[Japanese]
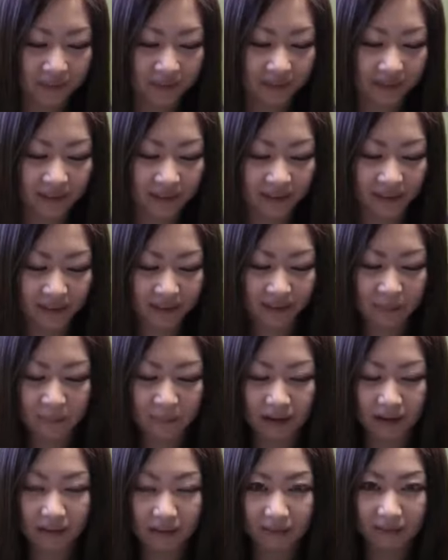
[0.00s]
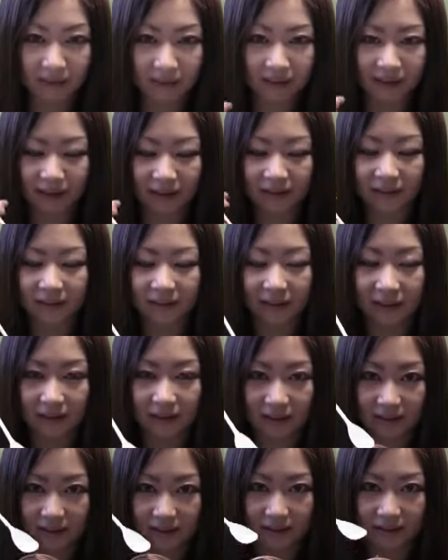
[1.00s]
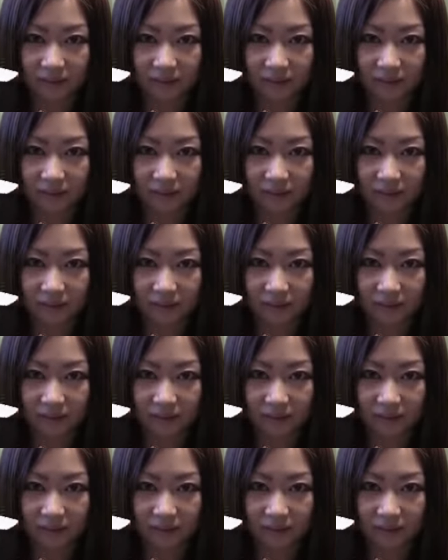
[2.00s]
で中身がこんな感じなんです